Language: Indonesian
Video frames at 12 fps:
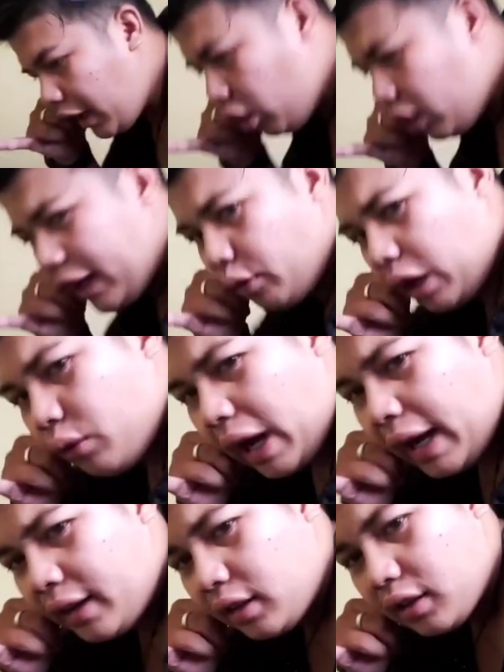Halo dan wan
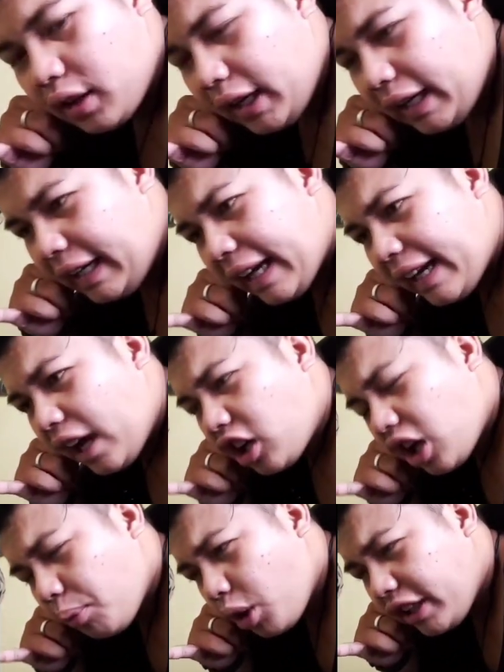wan, ini ada
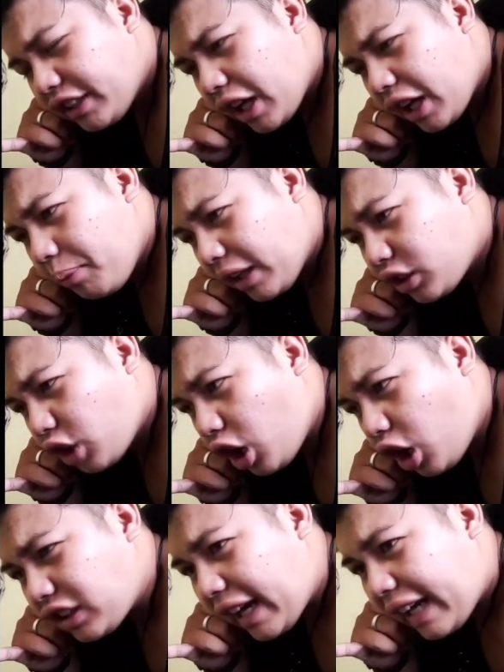orang body shaming,
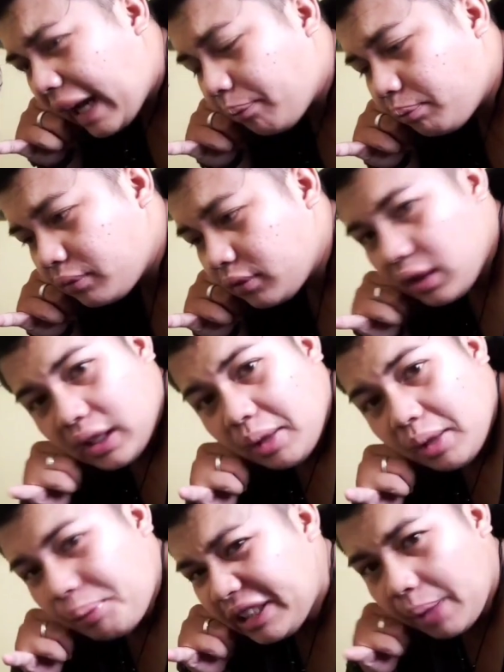tolong tangkap.
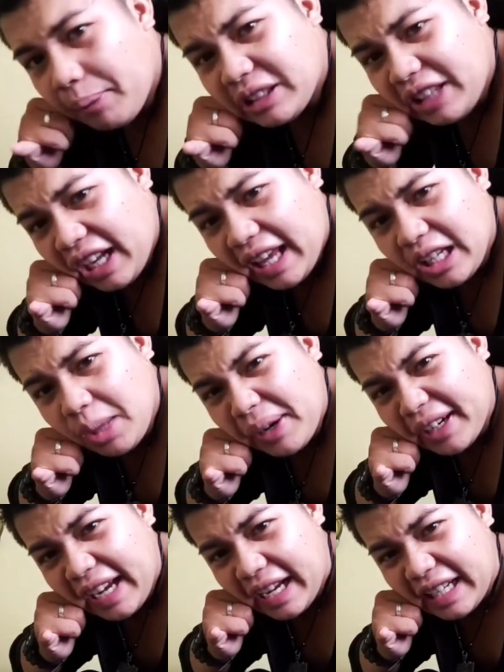Pijak batang lehernya
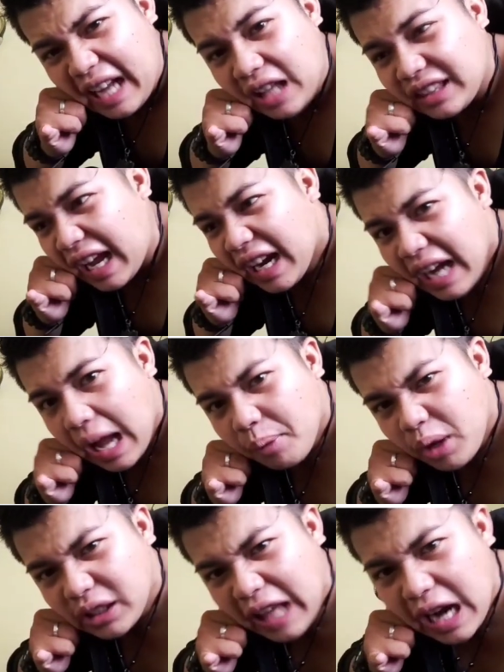pakai engkrang, tangkap,
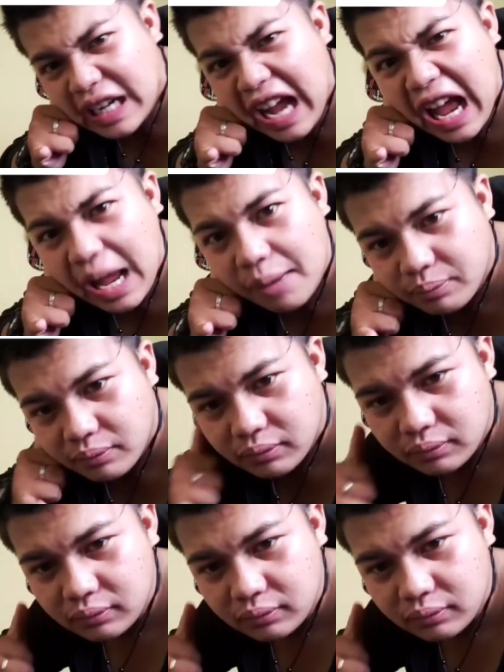eh, tangkap.